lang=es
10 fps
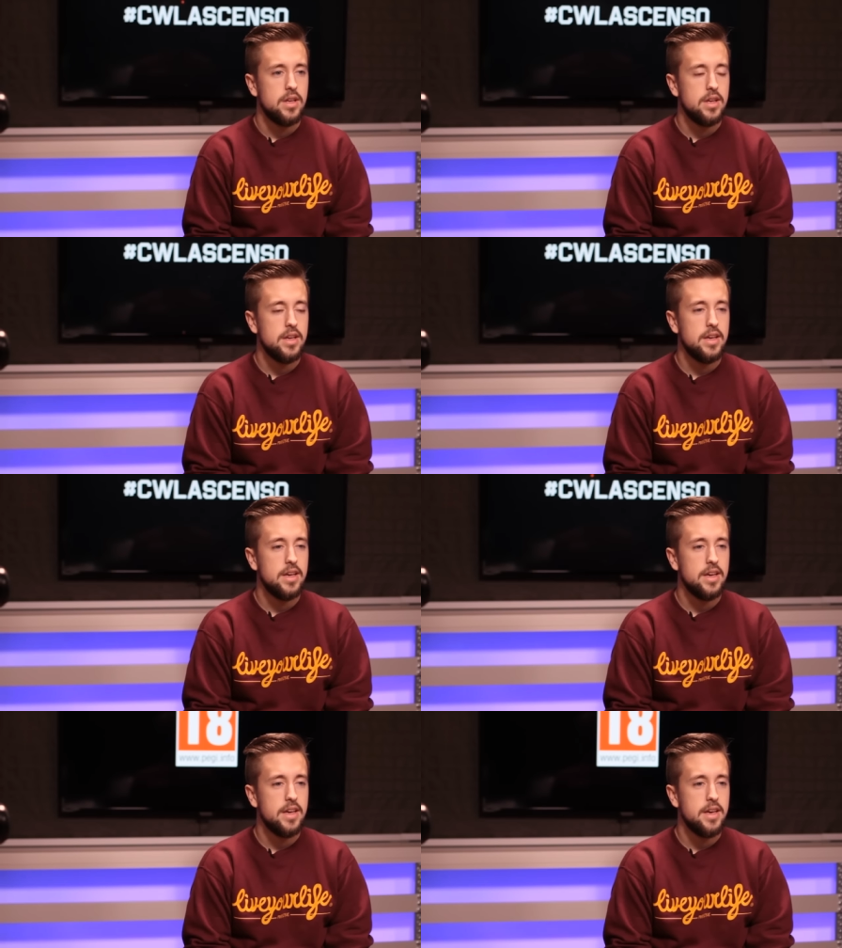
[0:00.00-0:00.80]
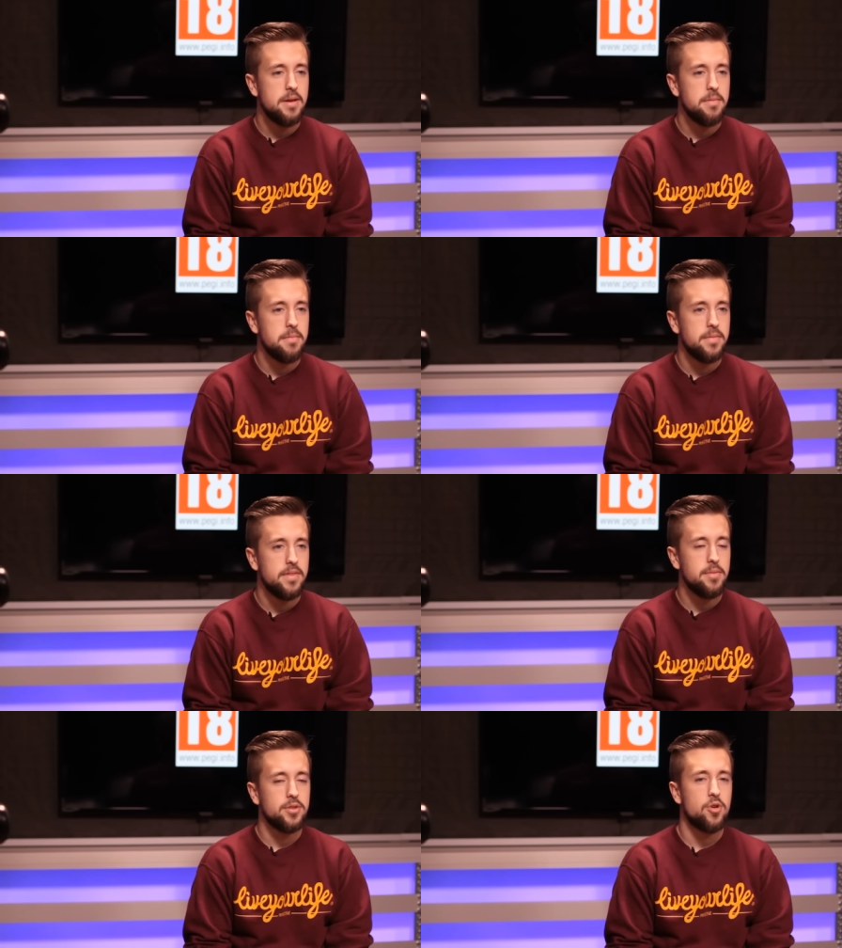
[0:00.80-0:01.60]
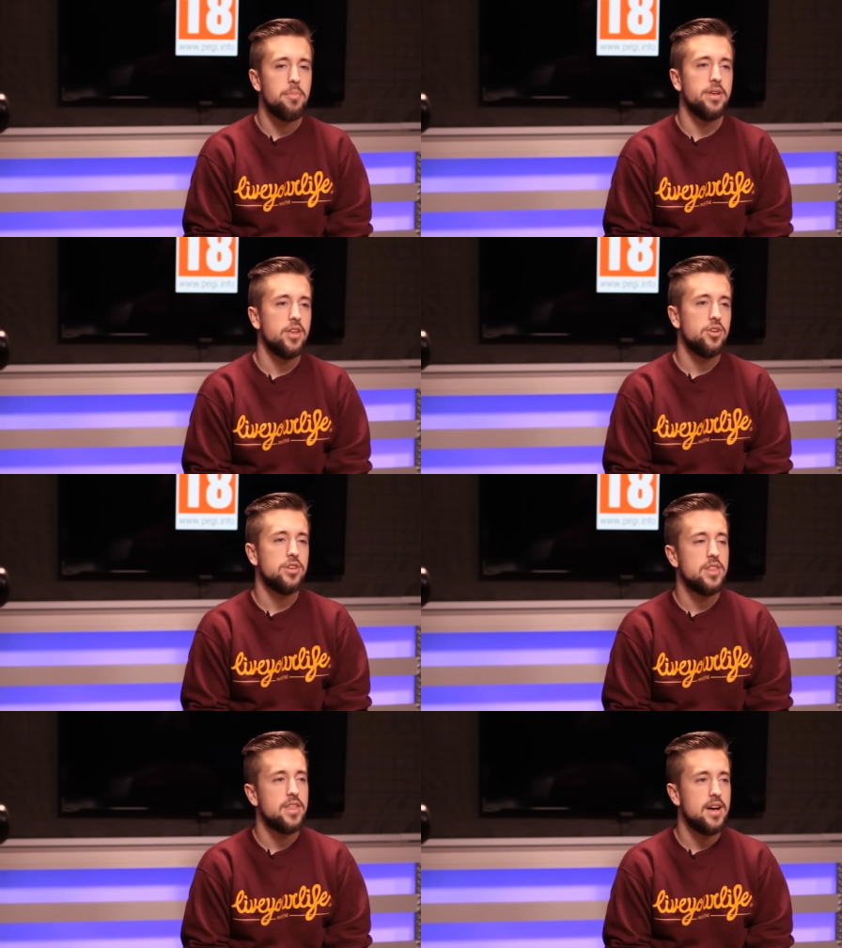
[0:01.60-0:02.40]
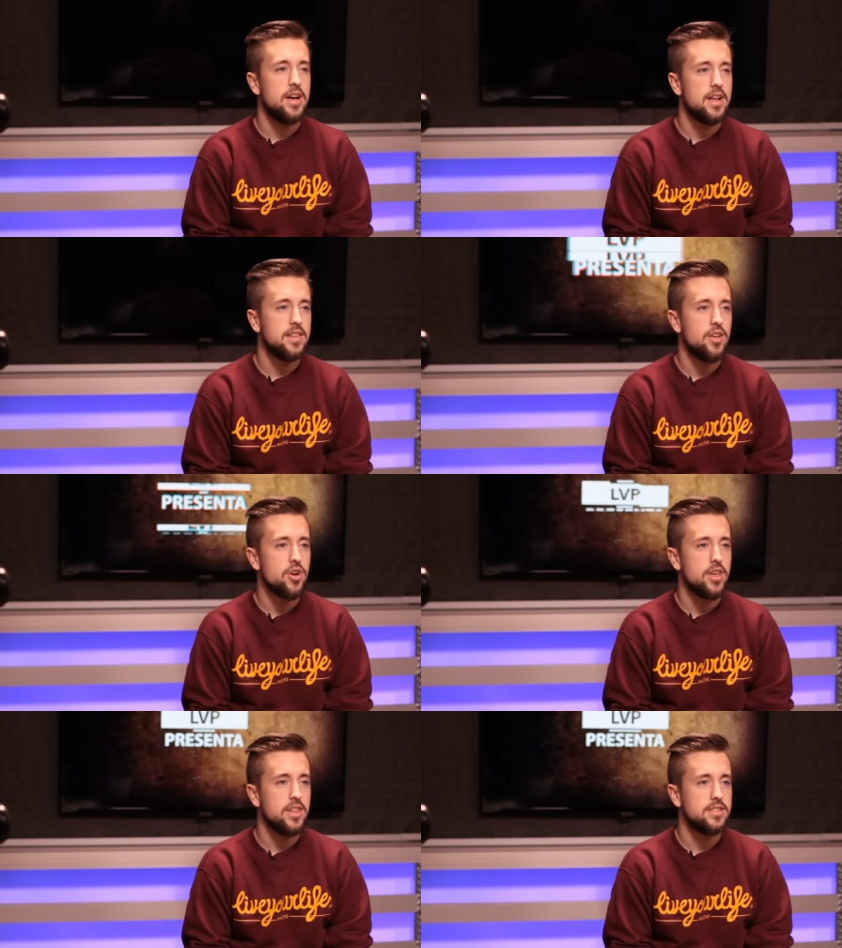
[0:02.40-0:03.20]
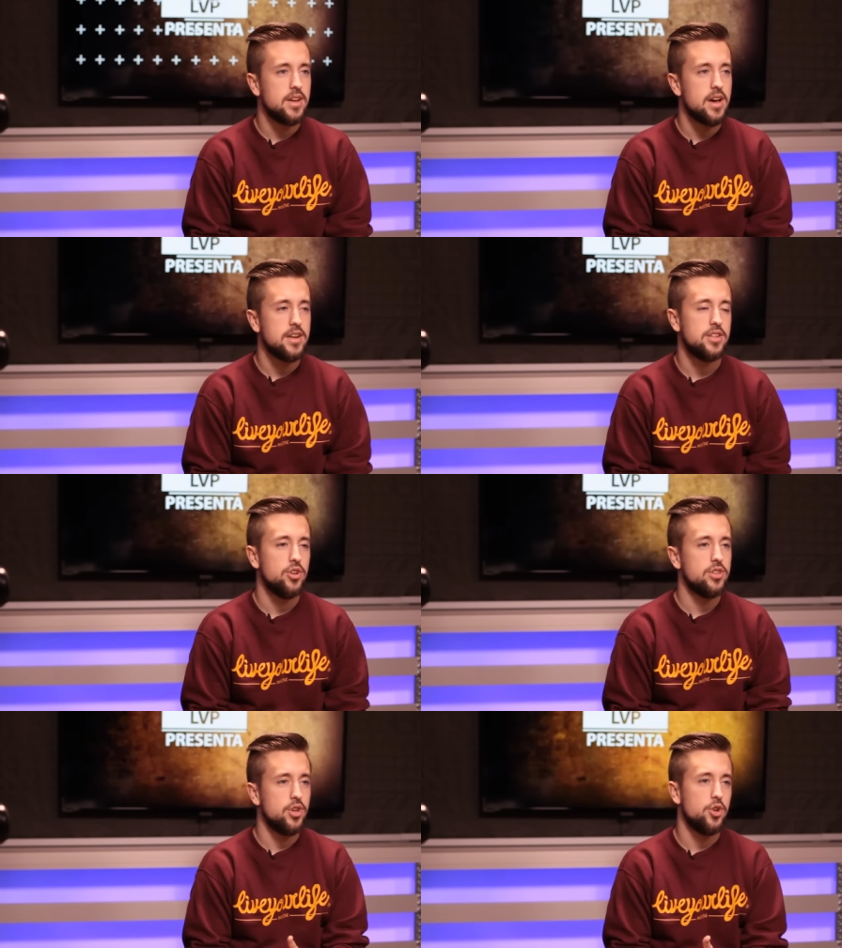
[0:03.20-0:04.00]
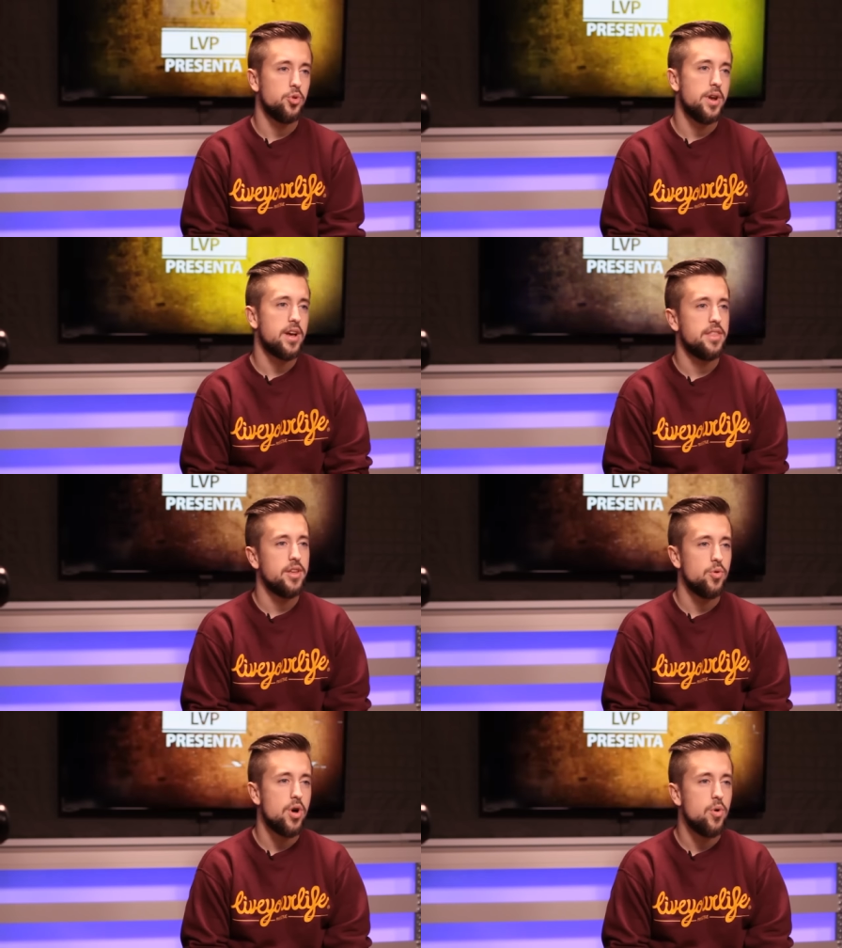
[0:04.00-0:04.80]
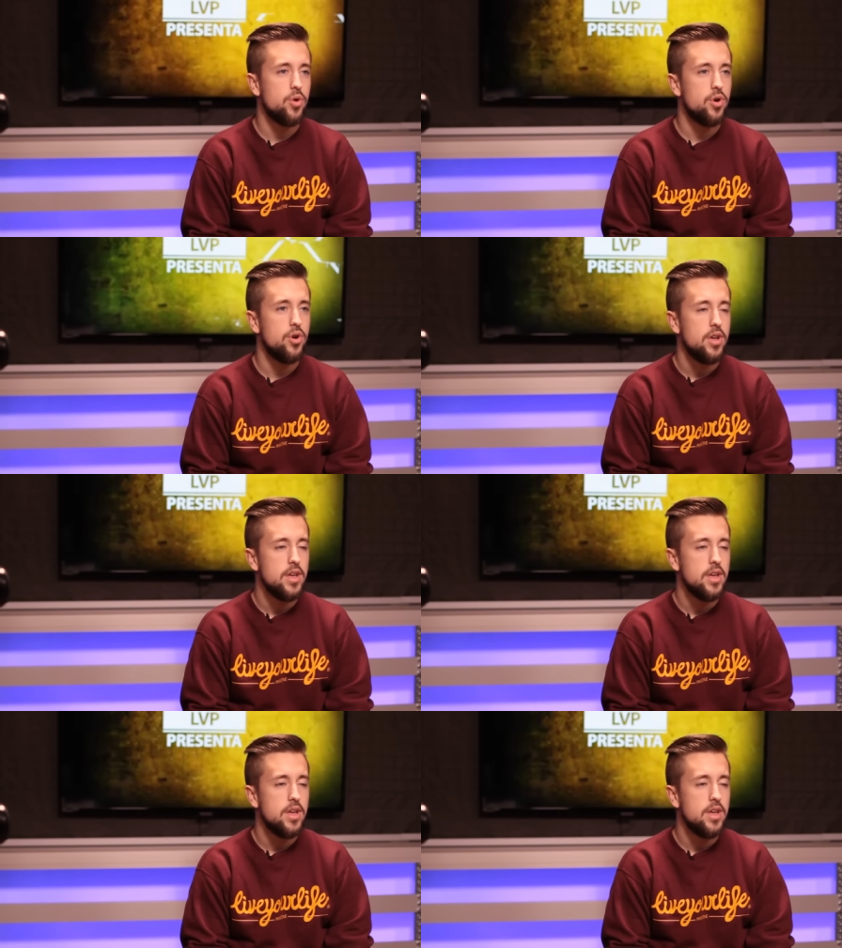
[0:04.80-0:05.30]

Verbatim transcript: eh, de mis compañeros quizá tengo que destacar, si lo, si lo tuviera que hacer uno a uno,